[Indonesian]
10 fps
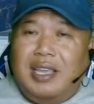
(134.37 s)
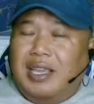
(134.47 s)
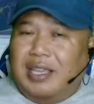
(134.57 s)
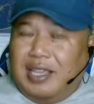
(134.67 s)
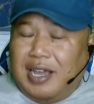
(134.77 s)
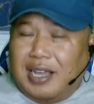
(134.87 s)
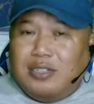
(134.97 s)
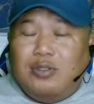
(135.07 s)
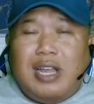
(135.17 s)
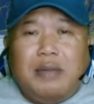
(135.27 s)
yang
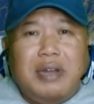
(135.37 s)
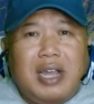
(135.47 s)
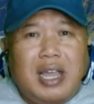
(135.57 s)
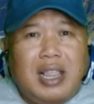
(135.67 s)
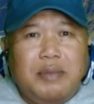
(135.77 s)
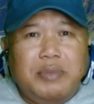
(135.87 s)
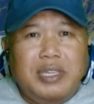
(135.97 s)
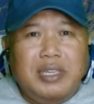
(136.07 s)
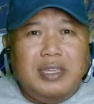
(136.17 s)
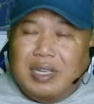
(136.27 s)
sudah
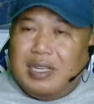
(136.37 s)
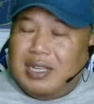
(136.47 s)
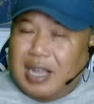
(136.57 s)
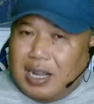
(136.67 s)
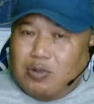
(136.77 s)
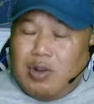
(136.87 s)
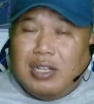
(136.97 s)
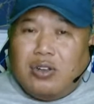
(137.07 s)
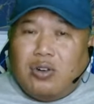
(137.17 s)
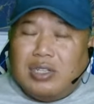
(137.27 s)
mengalami
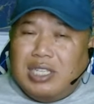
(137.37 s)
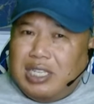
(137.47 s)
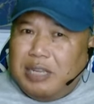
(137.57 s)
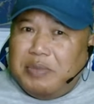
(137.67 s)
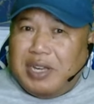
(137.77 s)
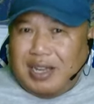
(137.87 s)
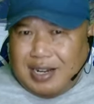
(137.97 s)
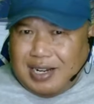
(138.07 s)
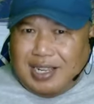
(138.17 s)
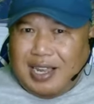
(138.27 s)
gangguan kognitif
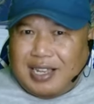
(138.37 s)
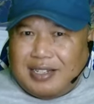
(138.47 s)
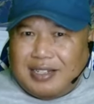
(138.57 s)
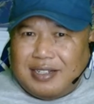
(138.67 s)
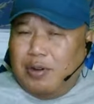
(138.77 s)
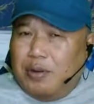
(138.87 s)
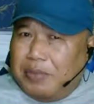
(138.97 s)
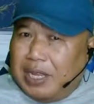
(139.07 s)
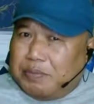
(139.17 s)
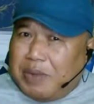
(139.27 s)
ringan.
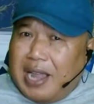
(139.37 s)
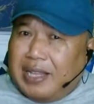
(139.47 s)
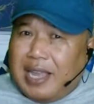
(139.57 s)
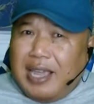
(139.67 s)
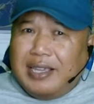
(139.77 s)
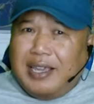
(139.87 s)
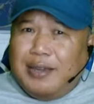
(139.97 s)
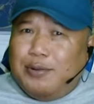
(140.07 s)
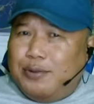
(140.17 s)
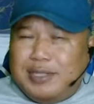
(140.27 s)
Manfaat
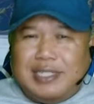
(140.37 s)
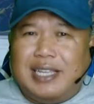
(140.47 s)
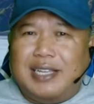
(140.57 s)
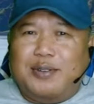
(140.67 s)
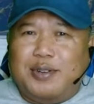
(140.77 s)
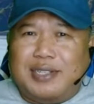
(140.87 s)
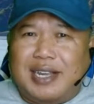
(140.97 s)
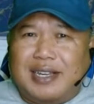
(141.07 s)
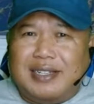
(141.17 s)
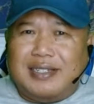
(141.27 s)
hiking untuk kesehatan
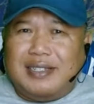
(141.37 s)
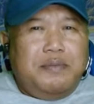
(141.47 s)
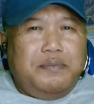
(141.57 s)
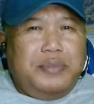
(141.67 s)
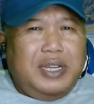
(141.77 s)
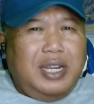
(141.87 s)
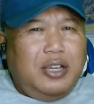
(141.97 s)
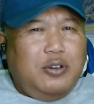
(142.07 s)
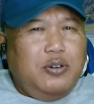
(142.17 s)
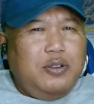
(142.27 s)
otak.
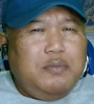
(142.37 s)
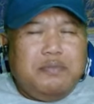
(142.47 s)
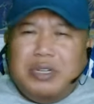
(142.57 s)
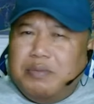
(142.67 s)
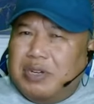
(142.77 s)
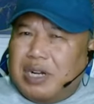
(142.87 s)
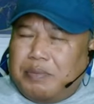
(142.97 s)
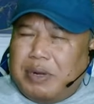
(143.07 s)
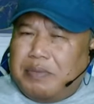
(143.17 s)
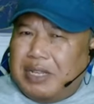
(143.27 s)
Berikut
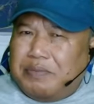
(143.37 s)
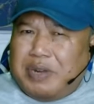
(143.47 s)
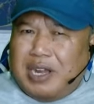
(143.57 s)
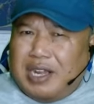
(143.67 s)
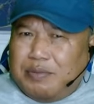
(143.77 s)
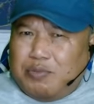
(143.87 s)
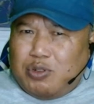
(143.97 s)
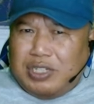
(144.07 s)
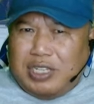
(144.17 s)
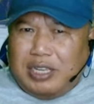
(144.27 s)
beberapa manfaat
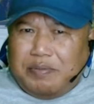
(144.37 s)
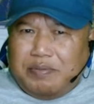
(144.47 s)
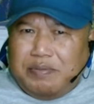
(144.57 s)
positif